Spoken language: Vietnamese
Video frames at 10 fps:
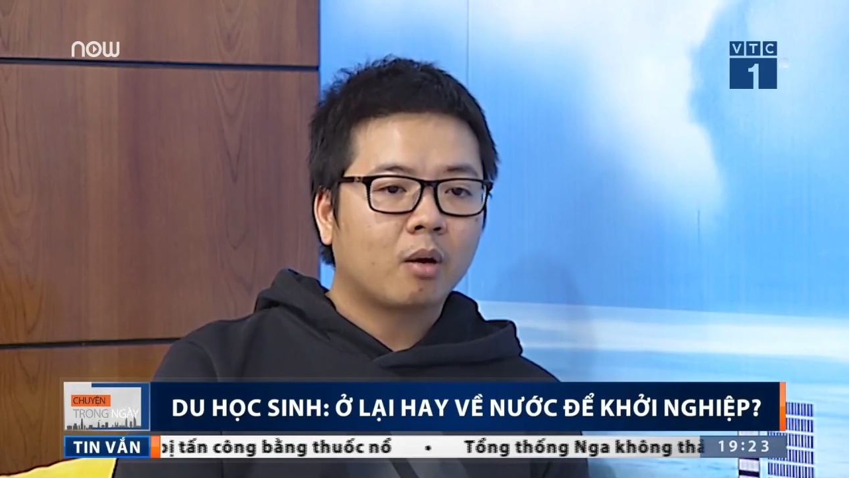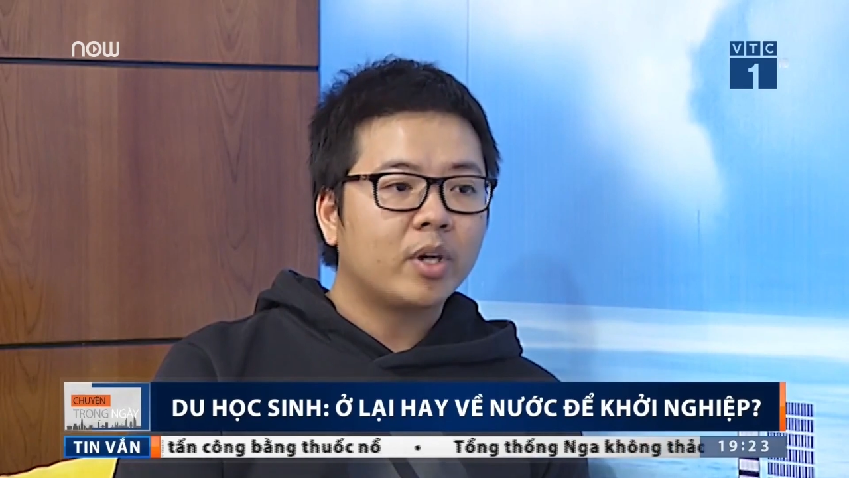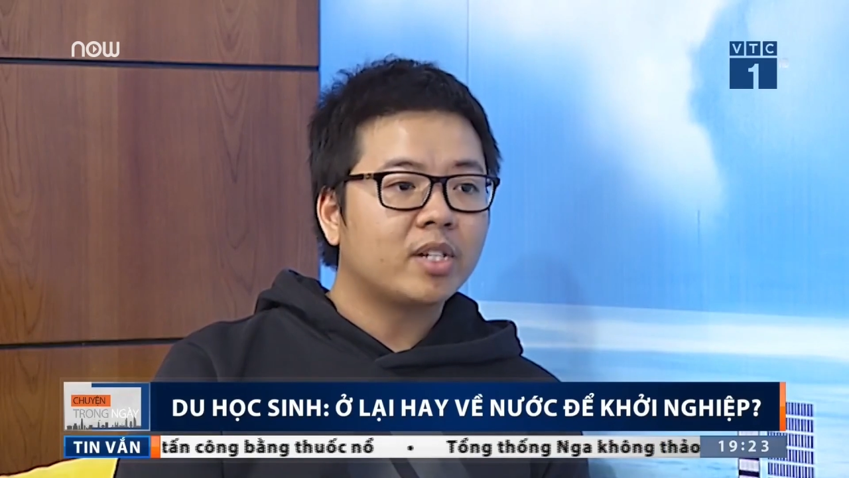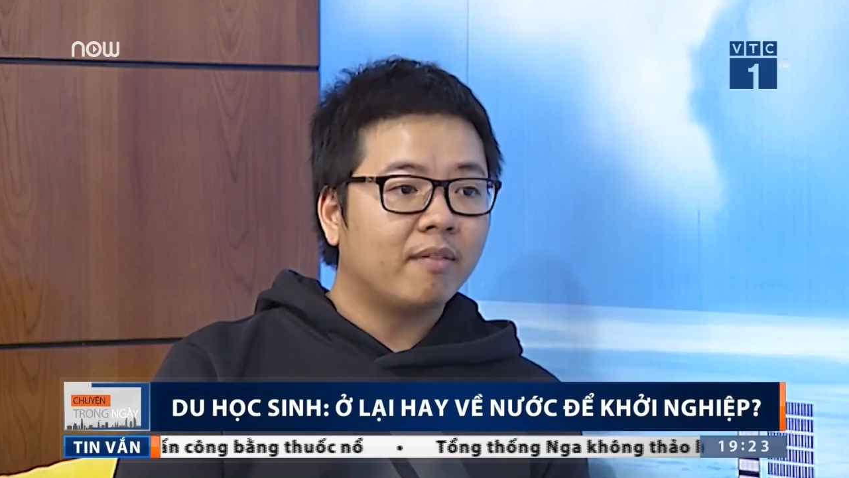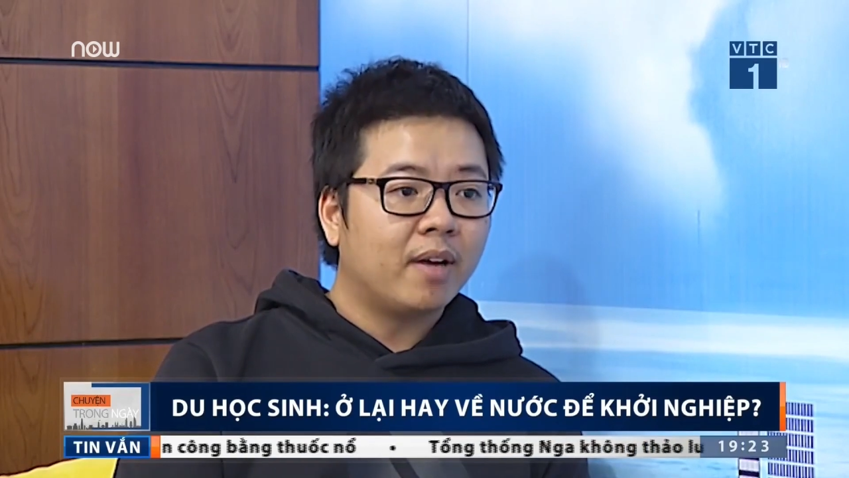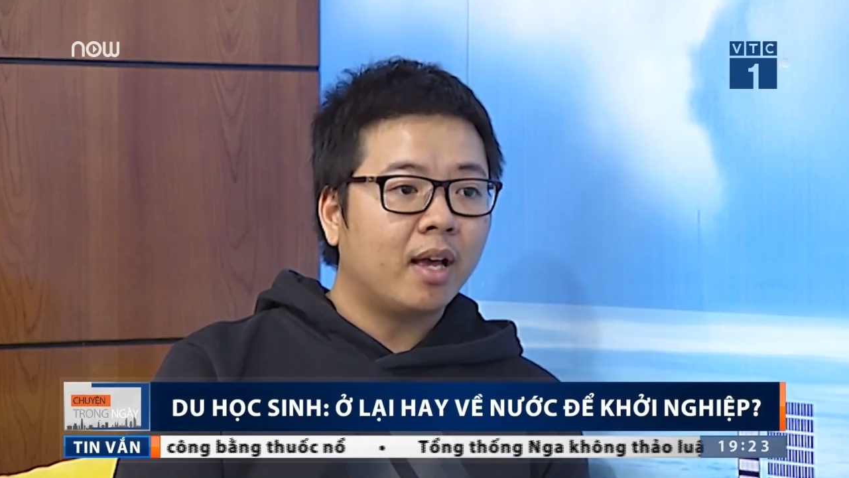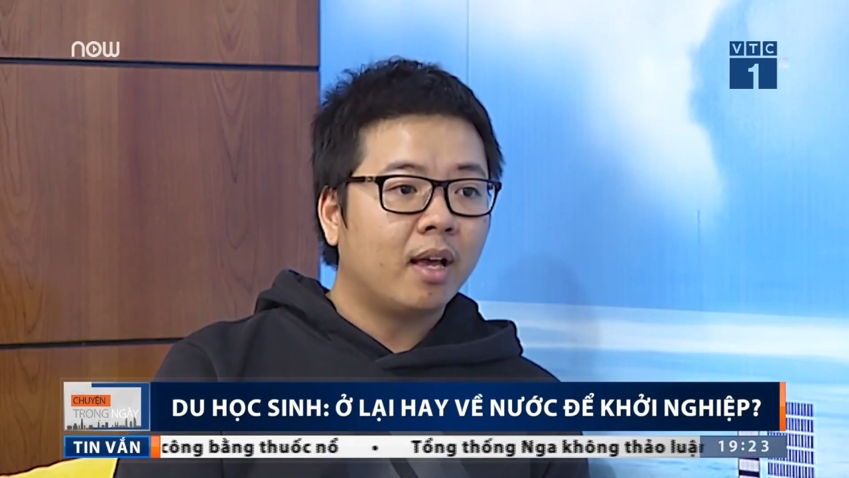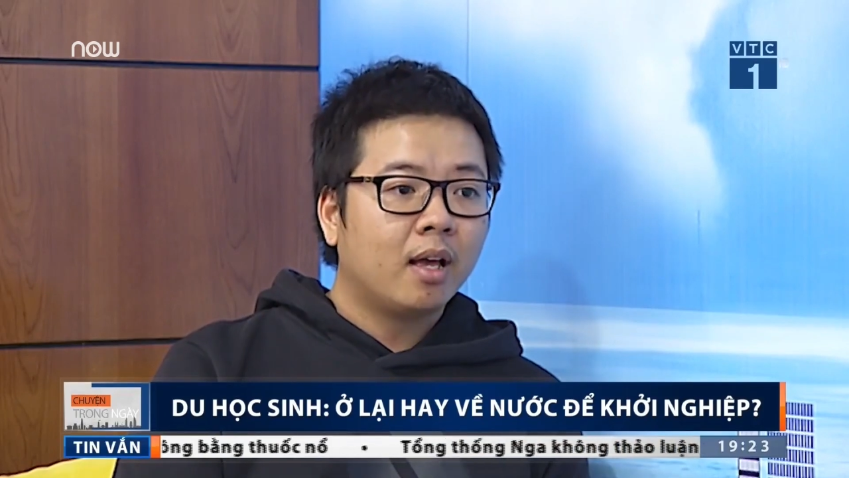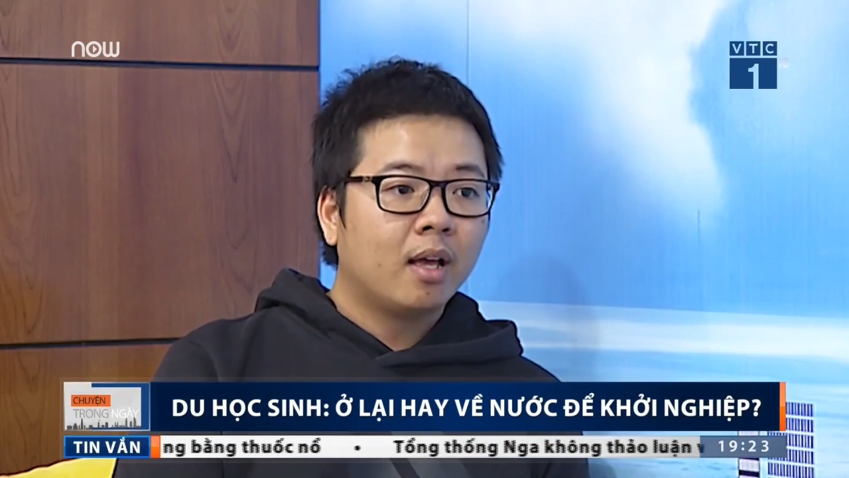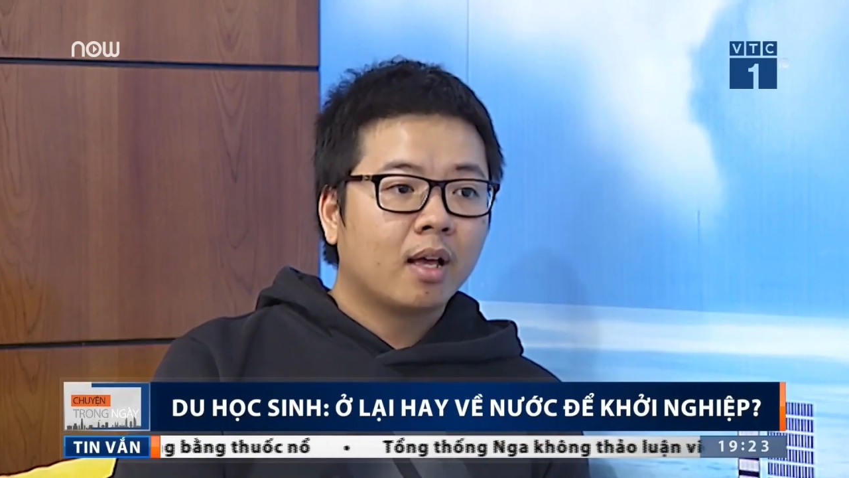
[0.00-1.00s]
quay trở về
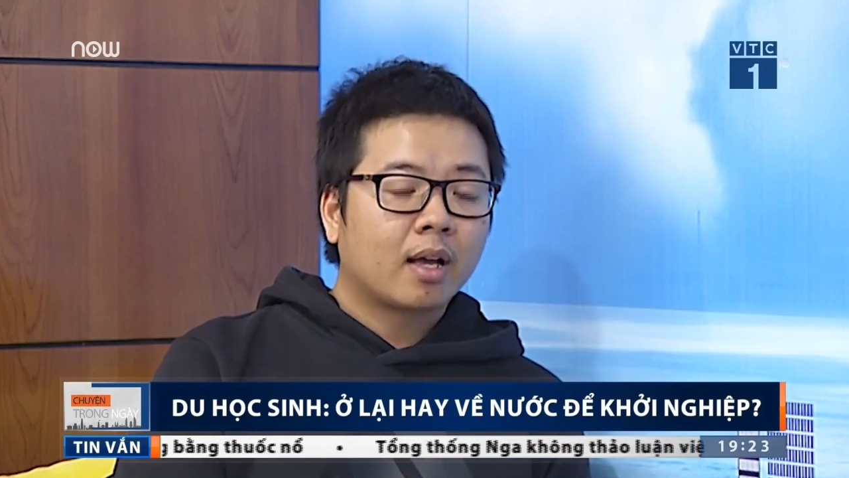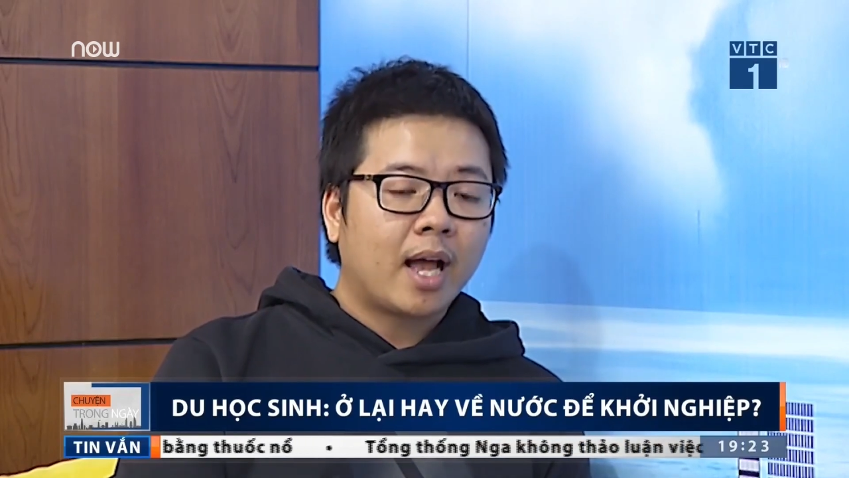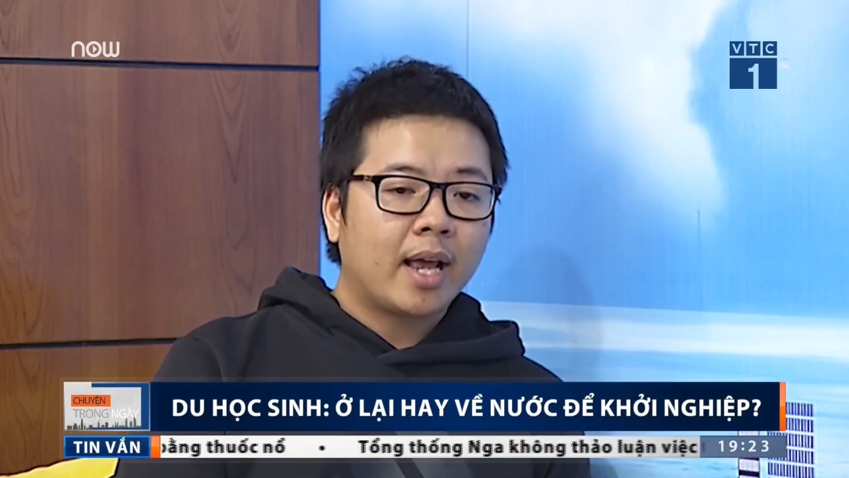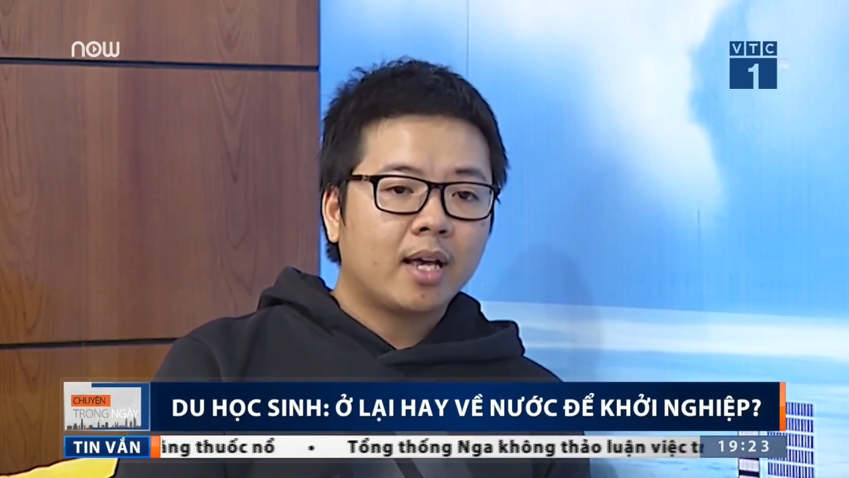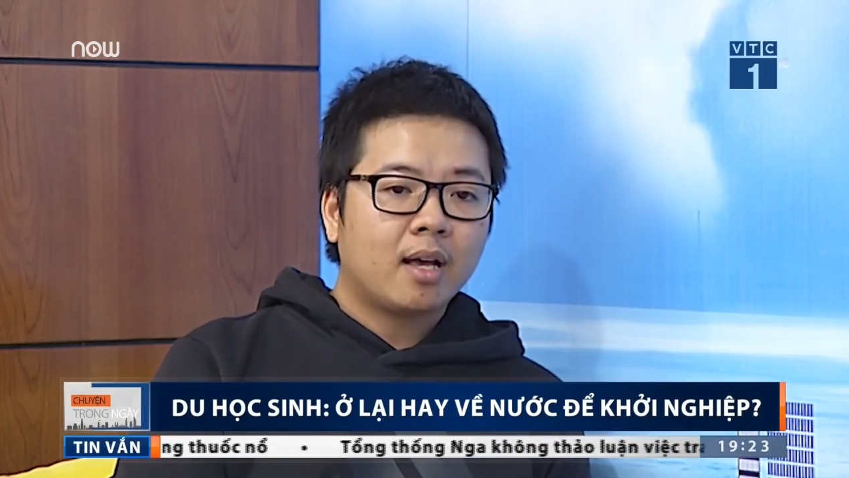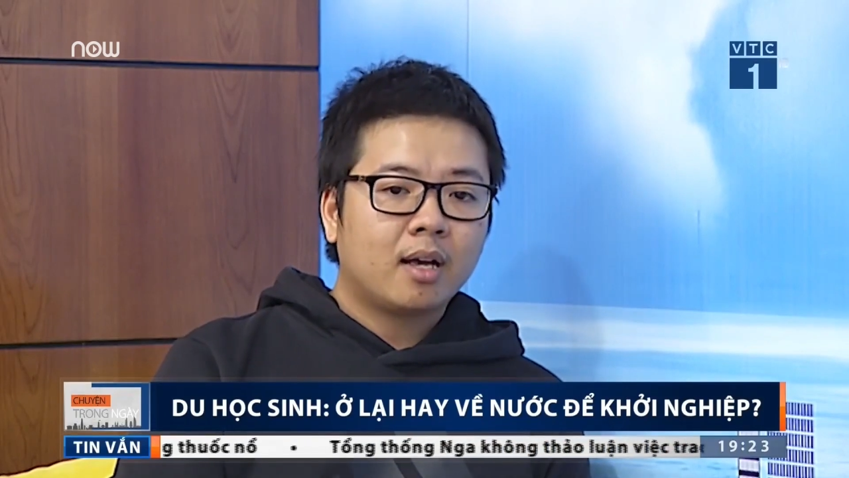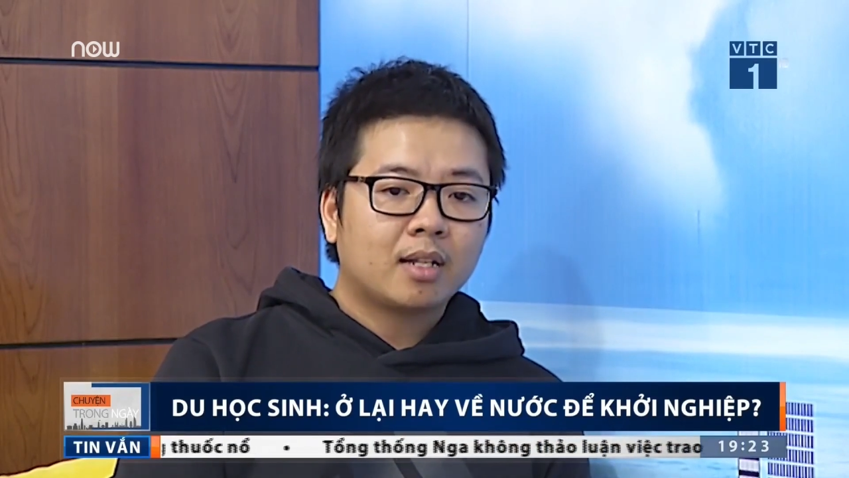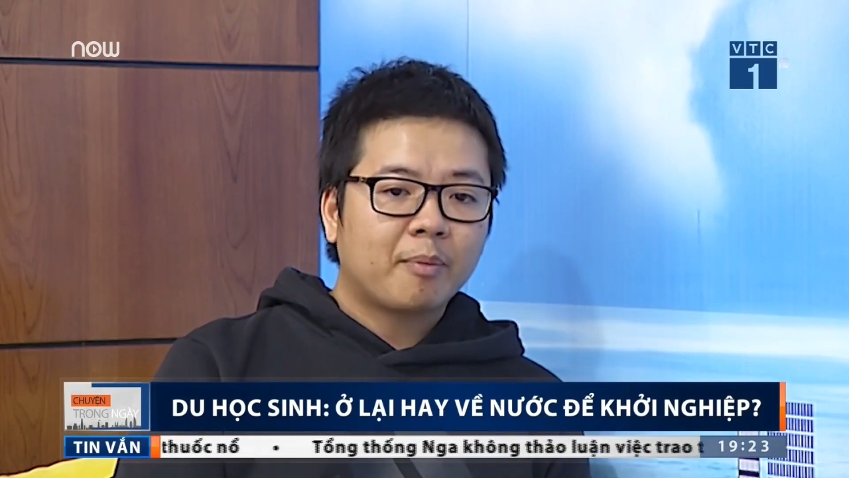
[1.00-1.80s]
cái ờ,